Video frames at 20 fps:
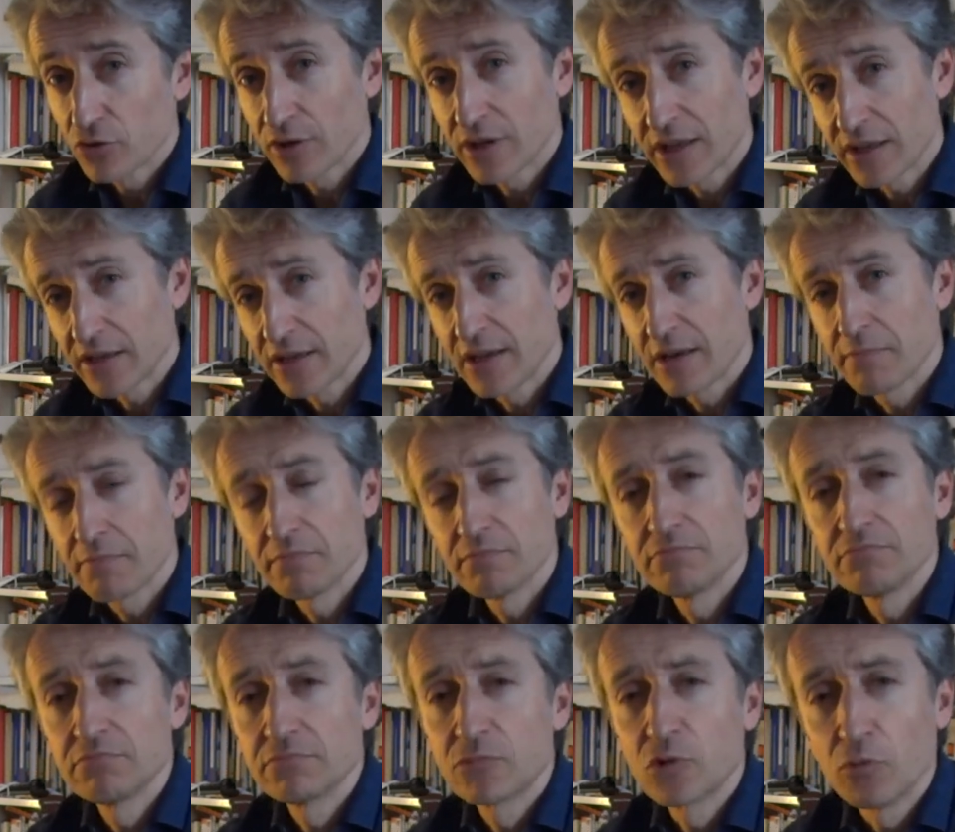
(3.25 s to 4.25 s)
Hoy quería
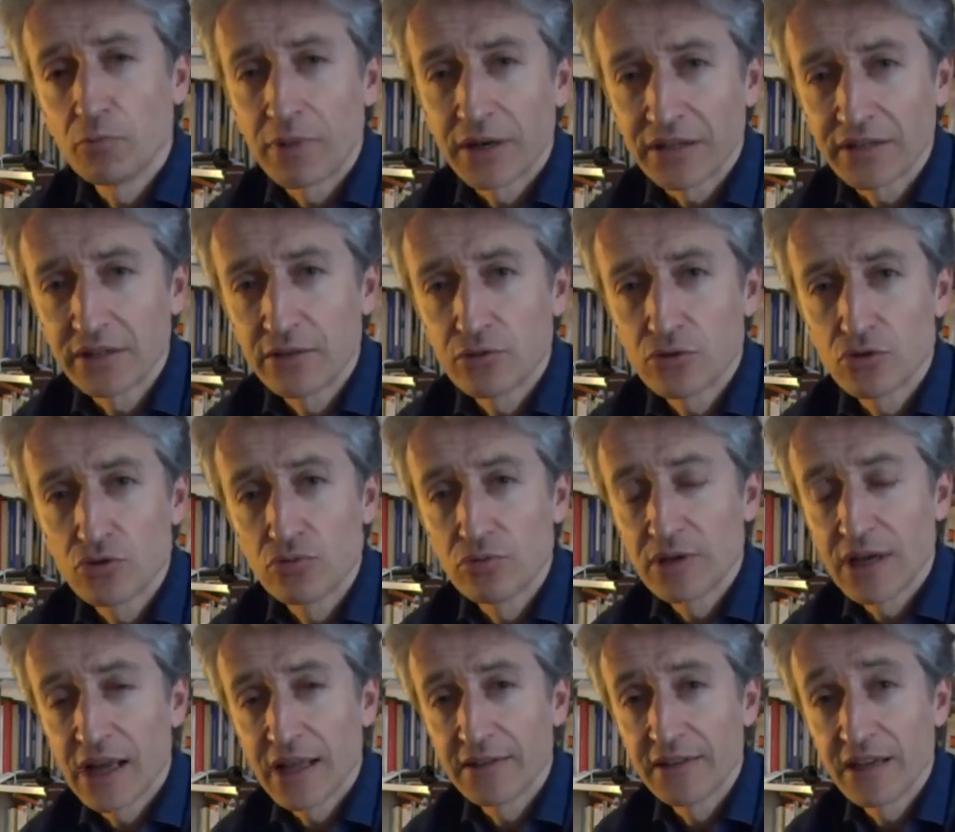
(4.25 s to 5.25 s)
compartiros
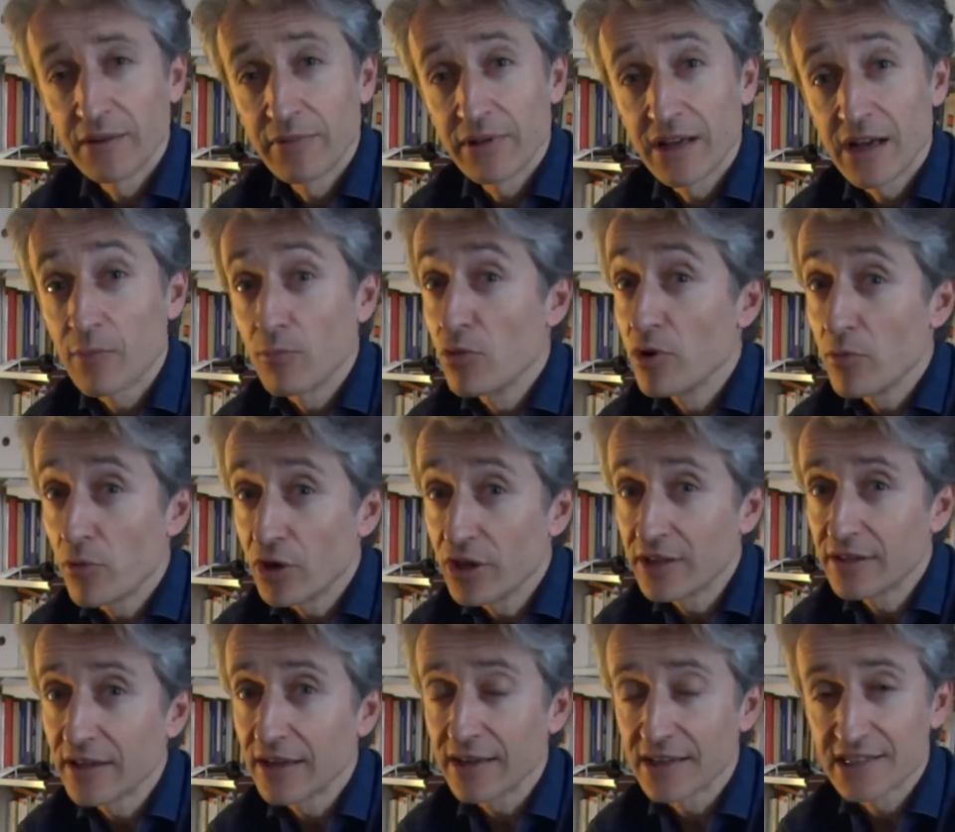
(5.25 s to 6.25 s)
una dinámica muy
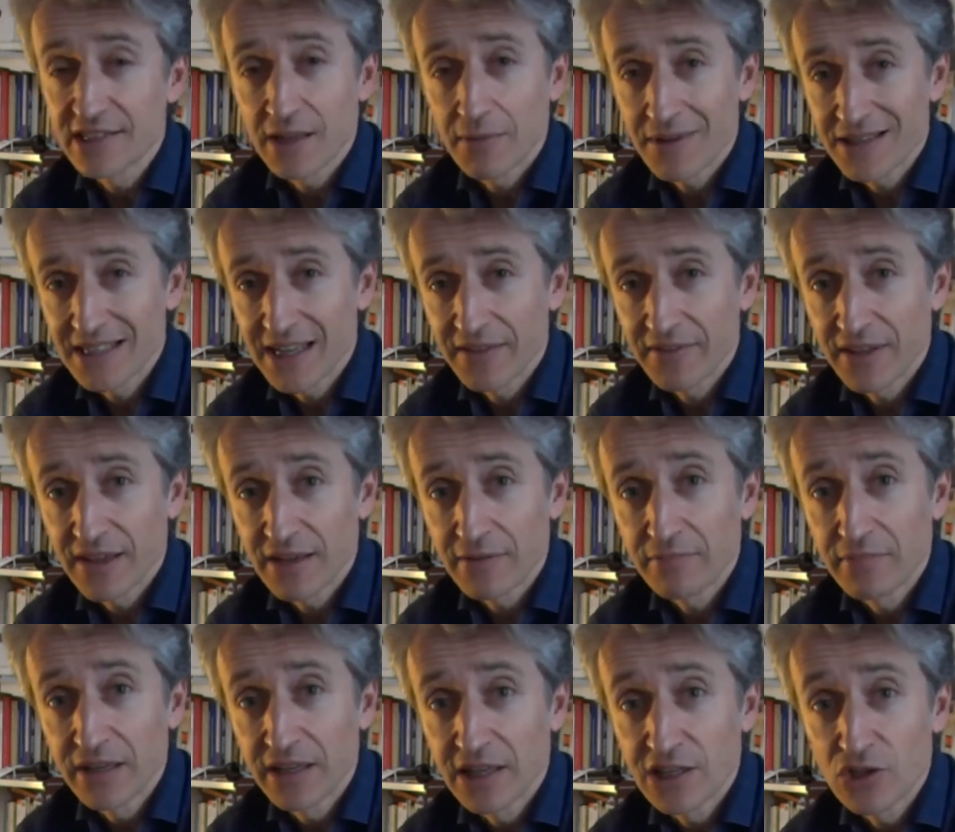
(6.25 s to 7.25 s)
bonita que está basada
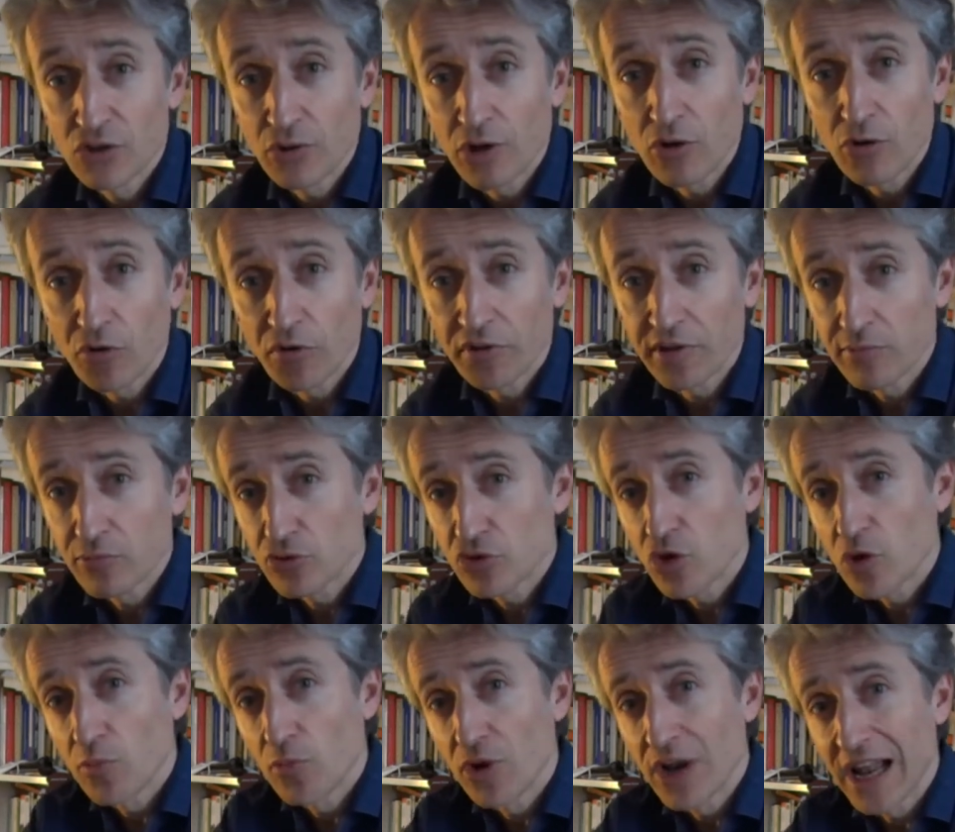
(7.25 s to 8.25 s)
en esto que conocemos
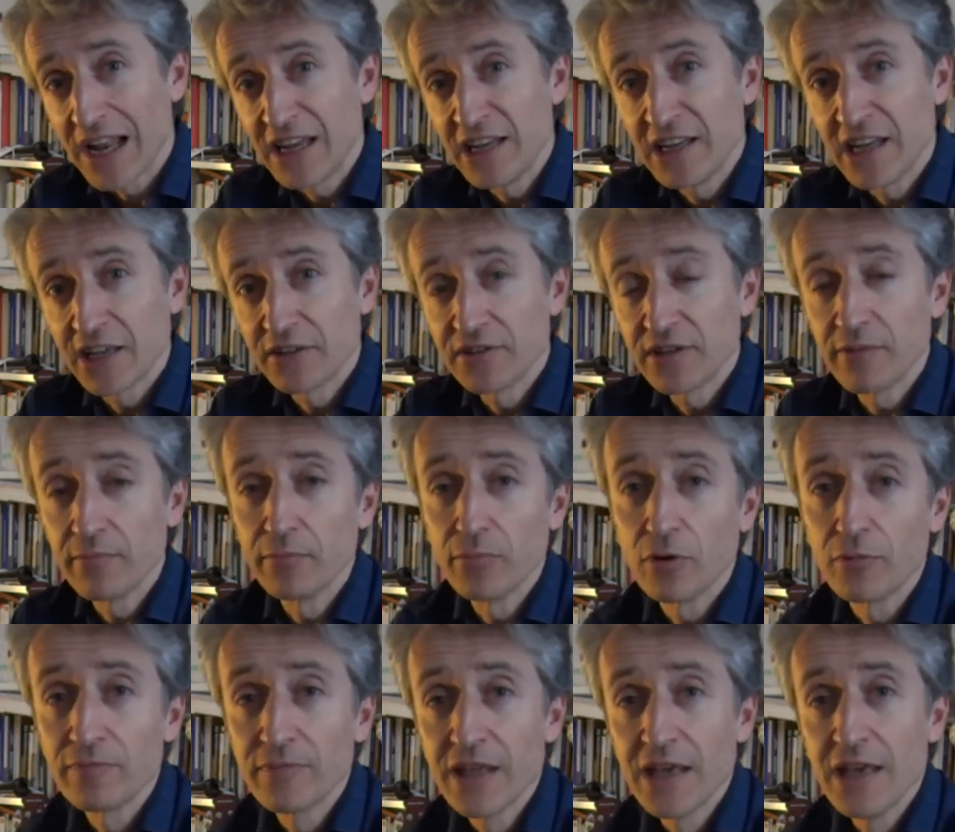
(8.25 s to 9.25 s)
como la línea de tiempo,